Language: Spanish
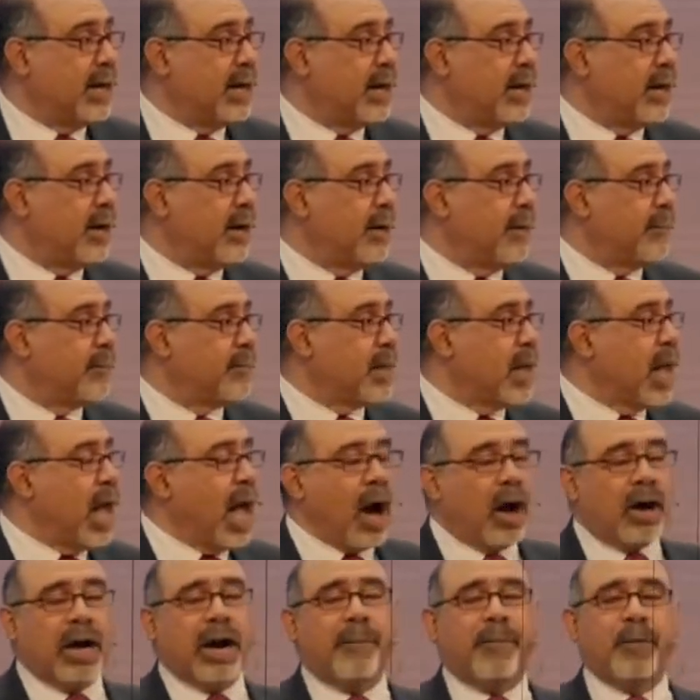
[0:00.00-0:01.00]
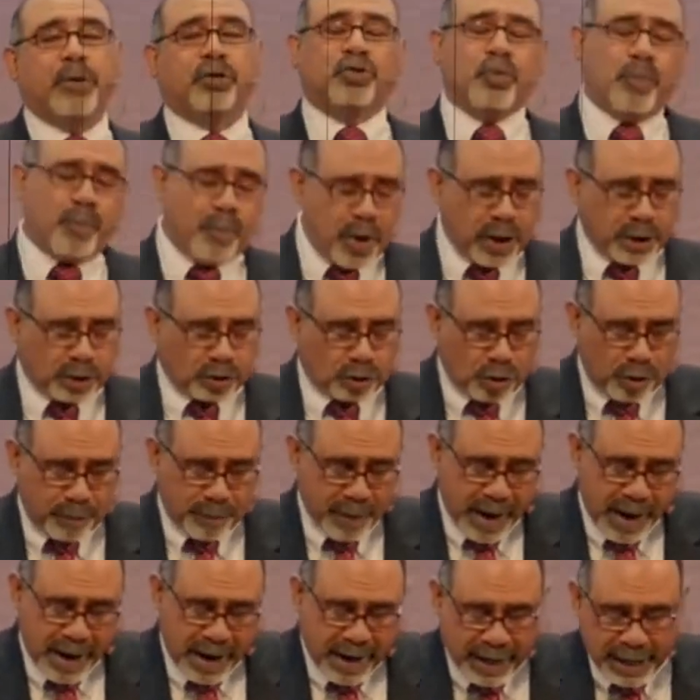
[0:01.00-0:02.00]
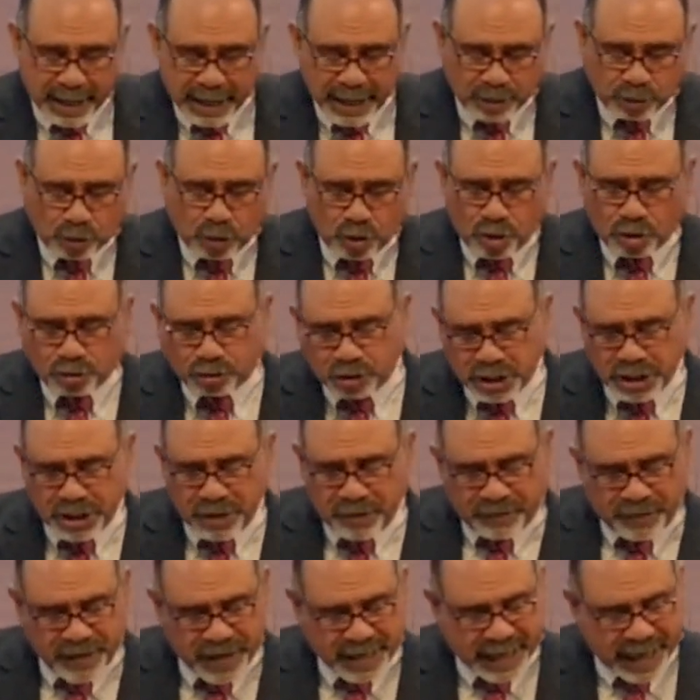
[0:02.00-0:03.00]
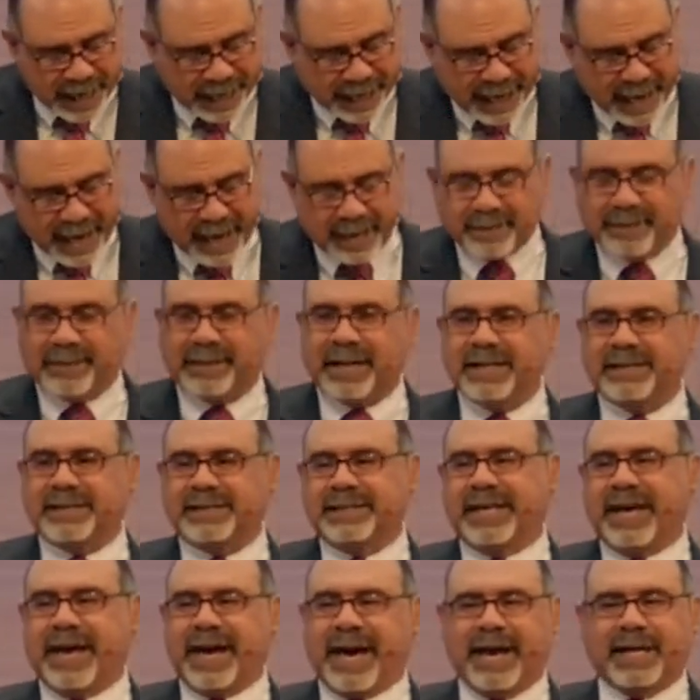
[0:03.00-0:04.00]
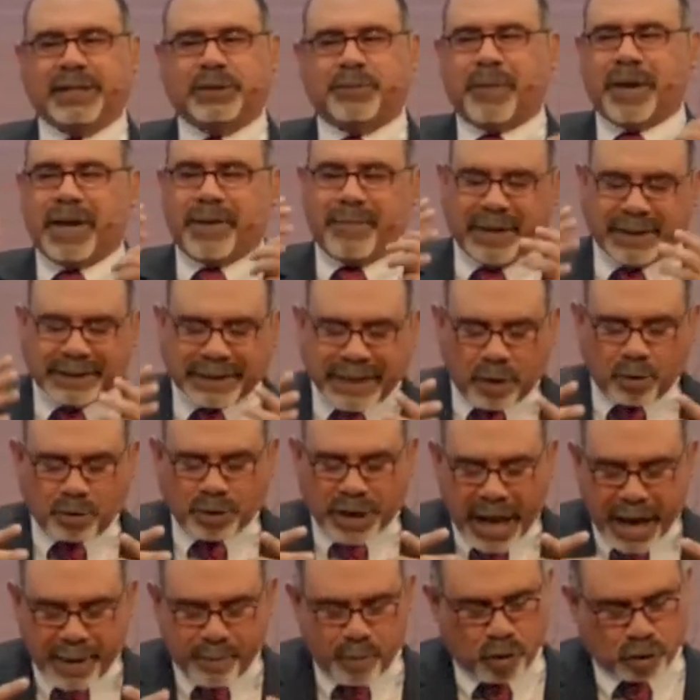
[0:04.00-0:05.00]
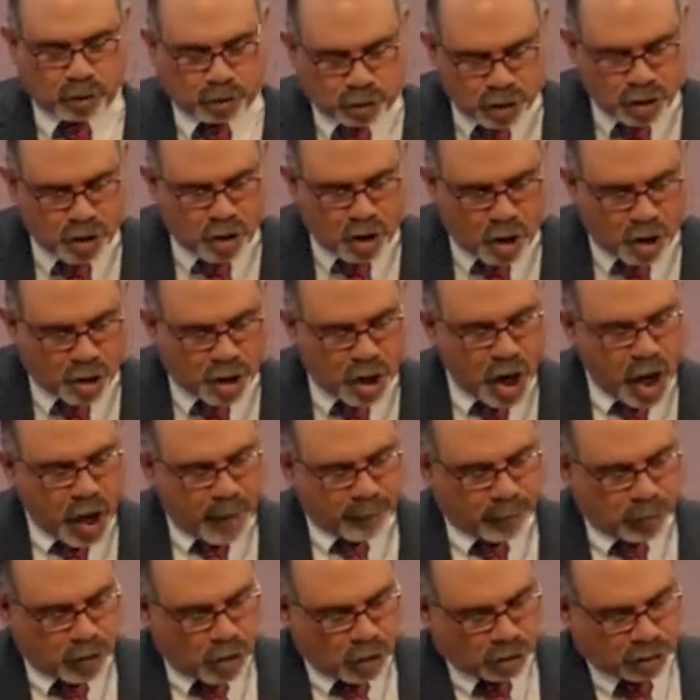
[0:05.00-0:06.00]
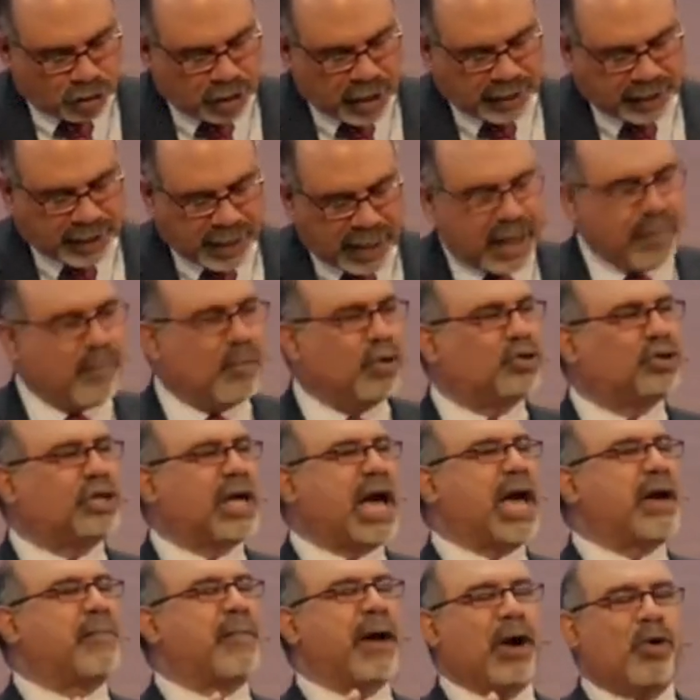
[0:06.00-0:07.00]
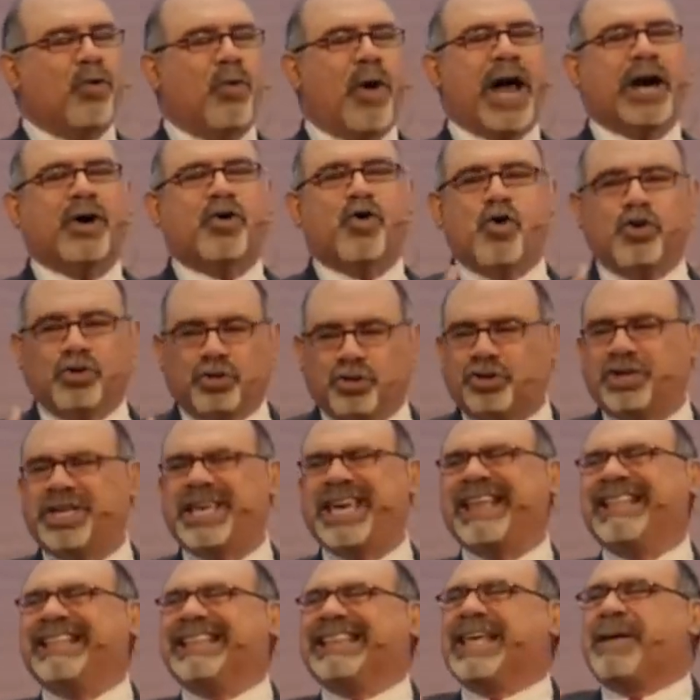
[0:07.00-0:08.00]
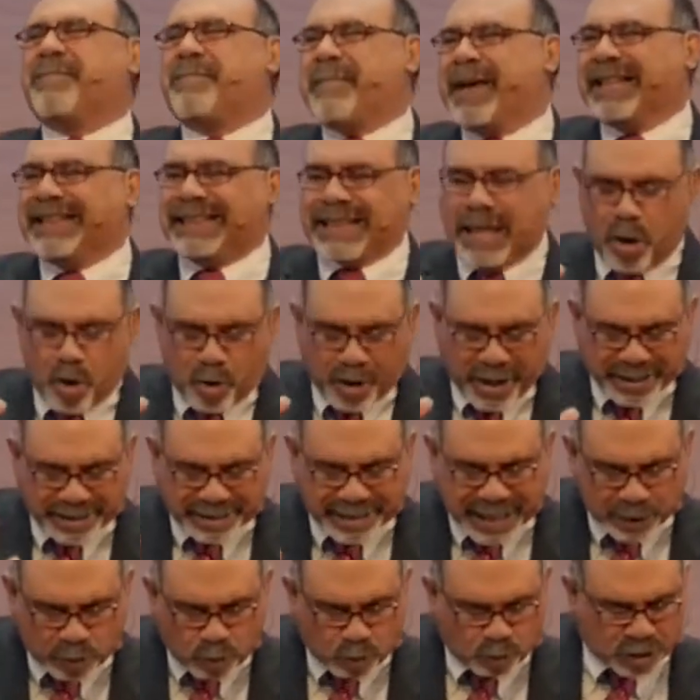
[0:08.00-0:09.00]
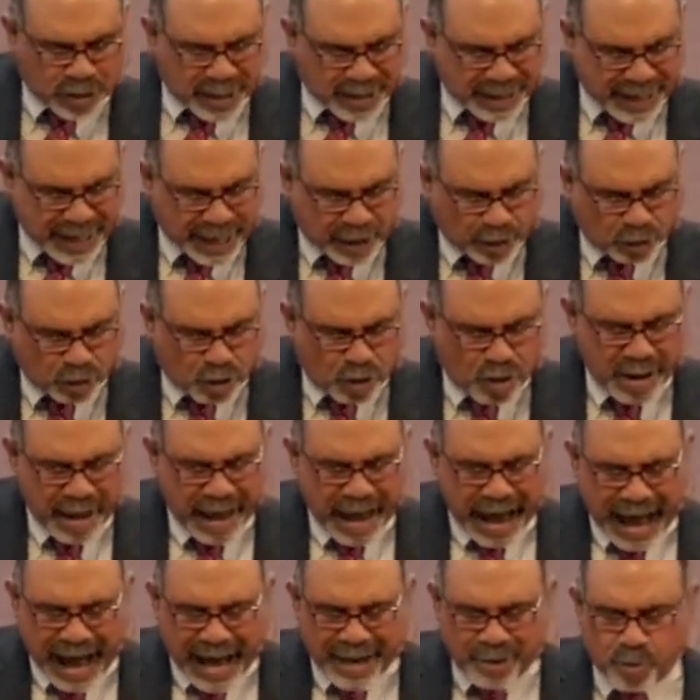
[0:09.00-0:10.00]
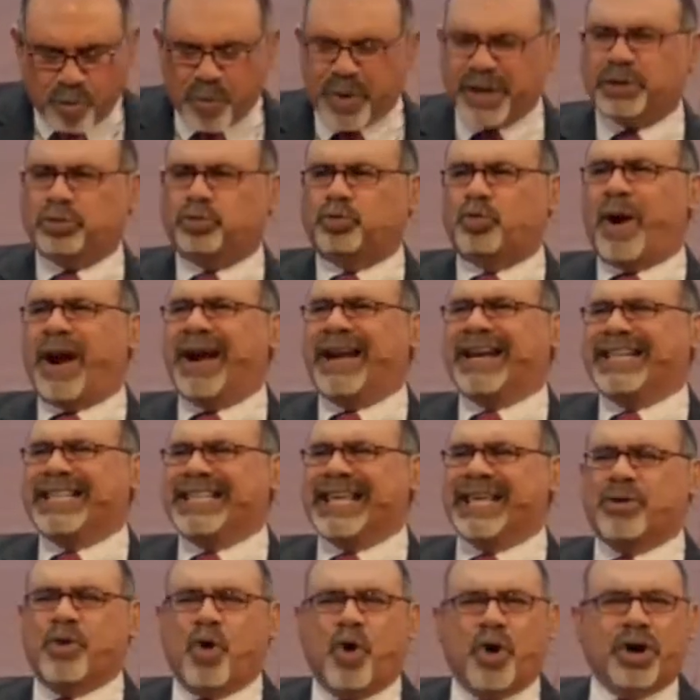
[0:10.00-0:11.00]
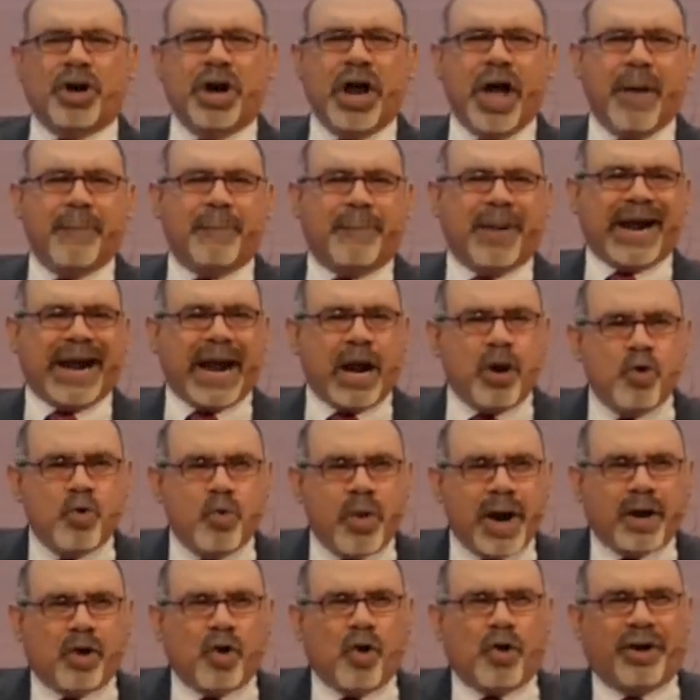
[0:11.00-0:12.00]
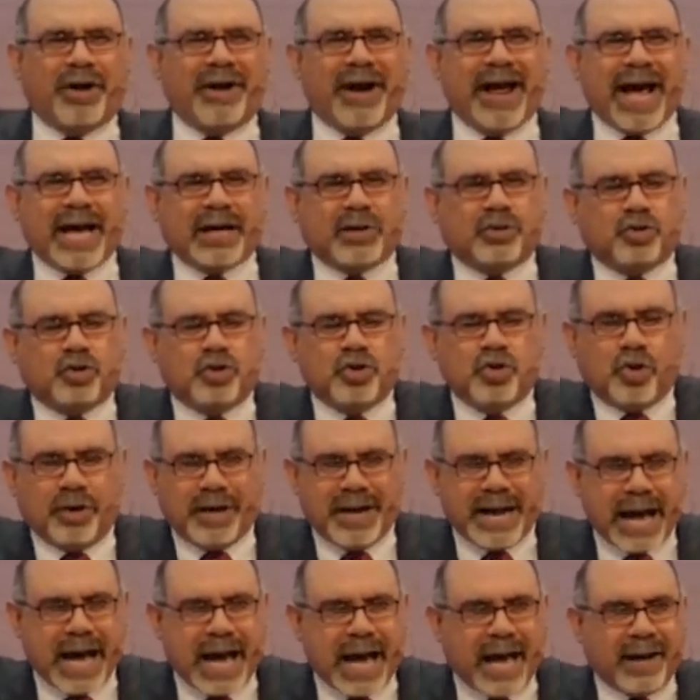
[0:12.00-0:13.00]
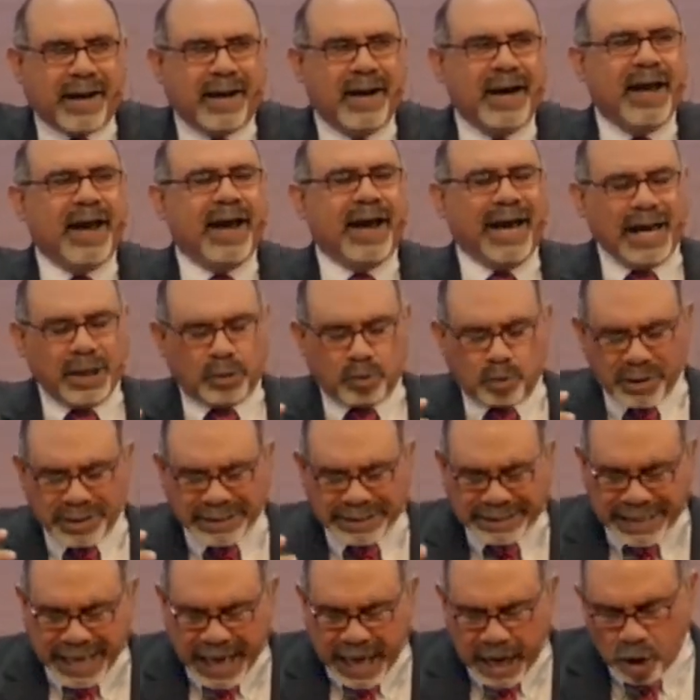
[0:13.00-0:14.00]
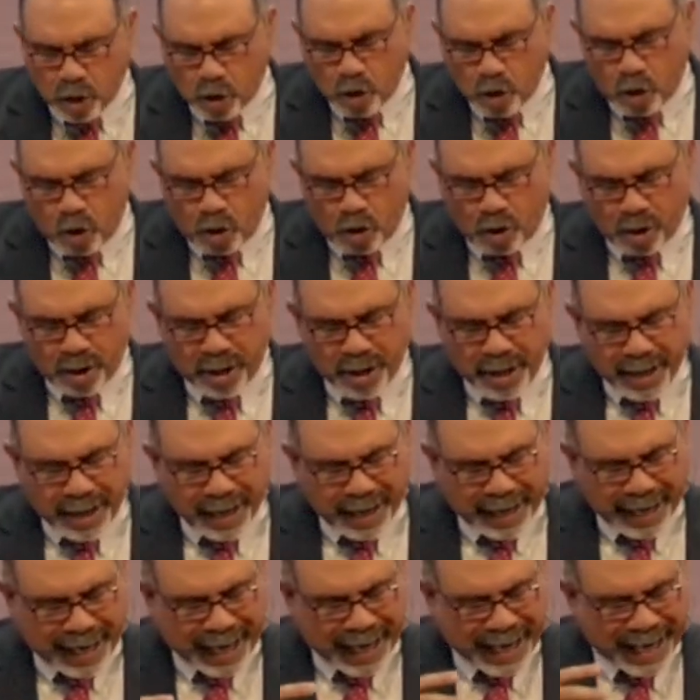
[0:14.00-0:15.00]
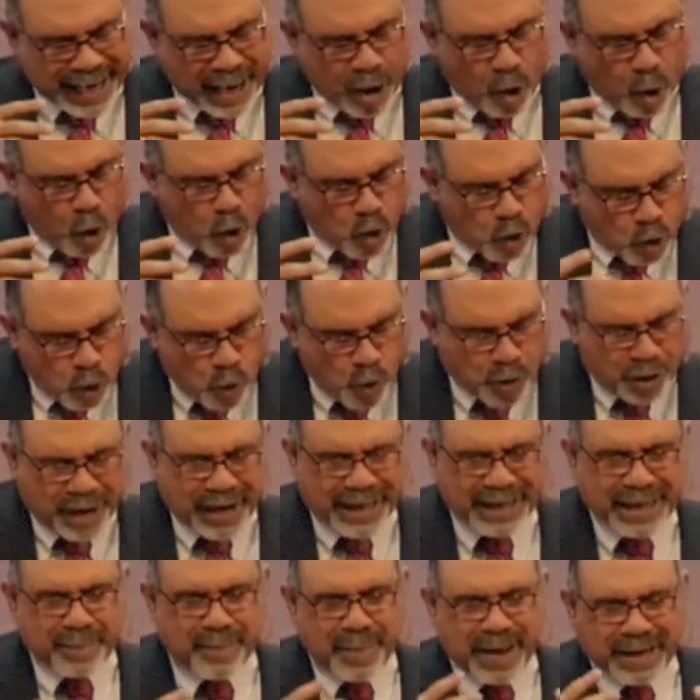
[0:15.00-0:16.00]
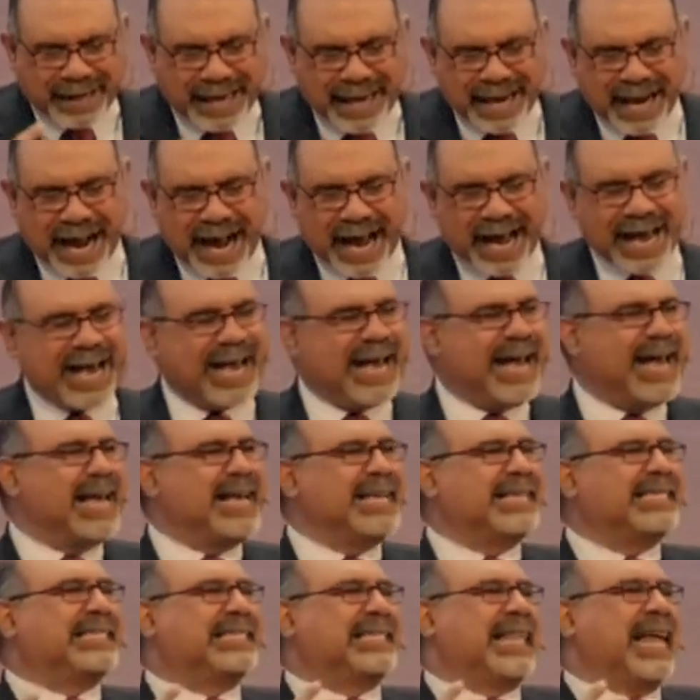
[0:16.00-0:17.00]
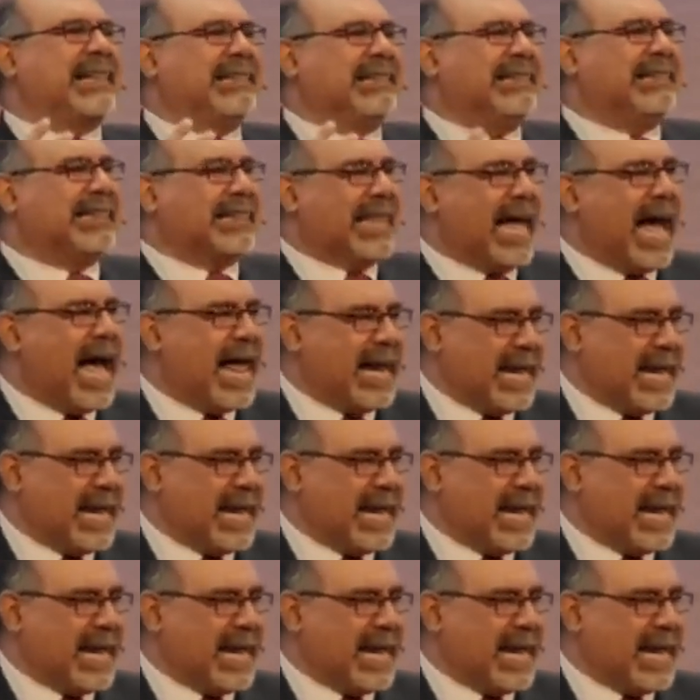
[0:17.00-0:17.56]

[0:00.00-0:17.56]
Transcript: Ahora, por supuesto, e-, eso no significa que antes de experimentar una emoción nos detenemos a evaluar conscientemente lo que está sucediendo a nuestro alrededor para luego reaccionar. Eso es algo que ocurre de manera instantánea.